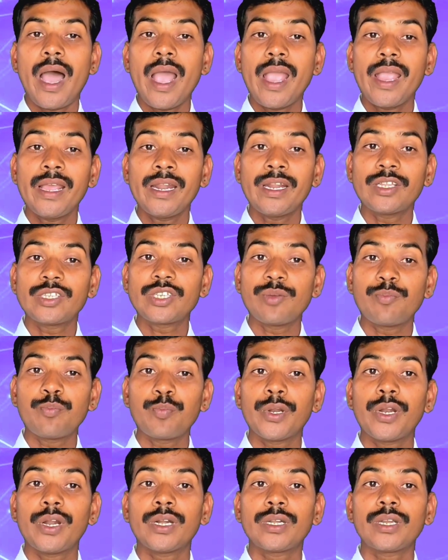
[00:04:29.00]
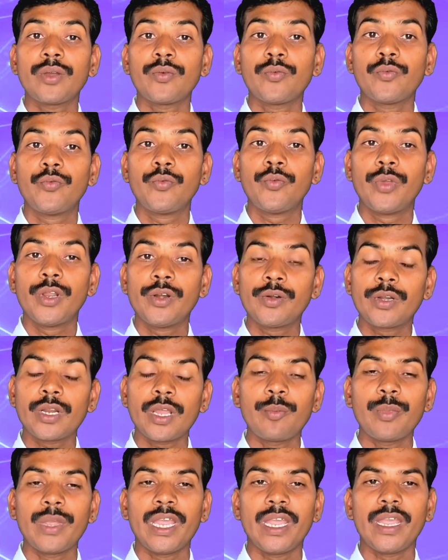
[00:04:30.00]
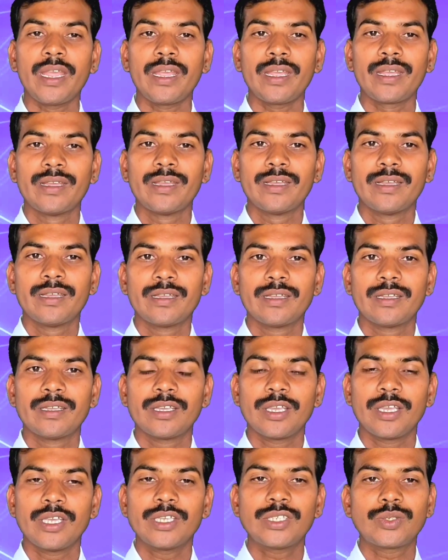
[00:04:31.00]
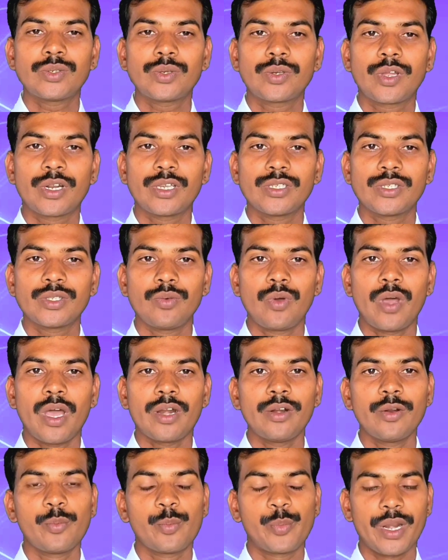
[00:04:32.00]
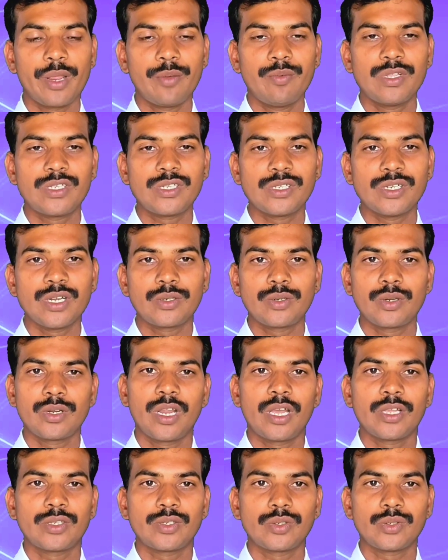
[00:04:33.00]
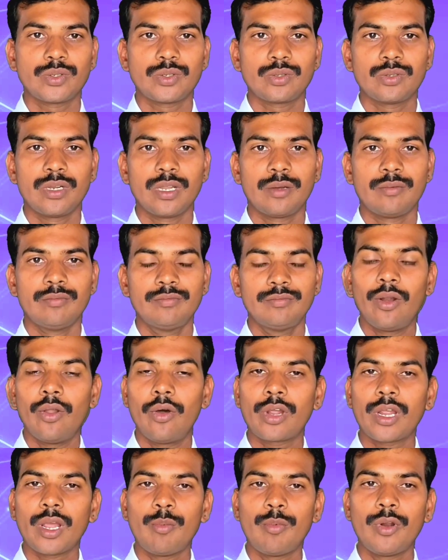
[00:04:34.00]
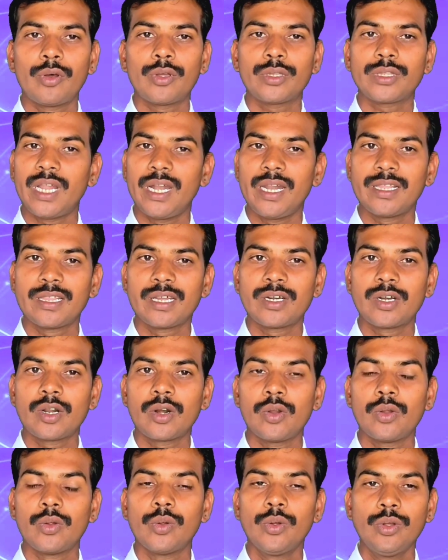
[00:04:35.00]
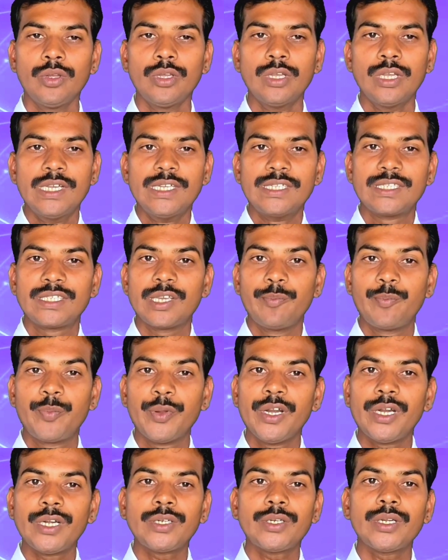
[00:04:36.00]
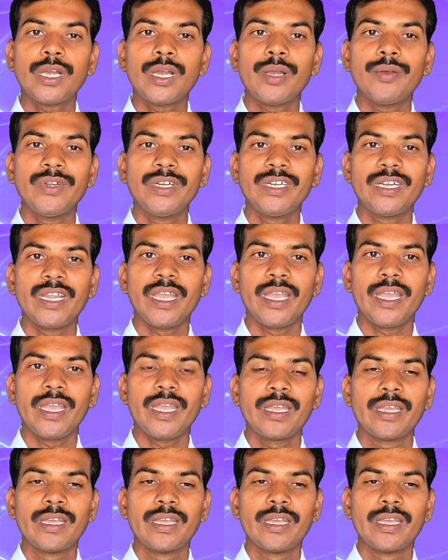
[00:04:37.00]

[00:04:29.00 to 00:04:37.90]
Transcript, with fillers: ఆయన చెప్పినట్టు వినటమే యేసుక్రీస్తు వారిని ప్రేమించినట్టుగా చూస్తున్నాం ఈ లోకంలో తల్లిదండ్రులు చెప్పినట్టుగా వింటే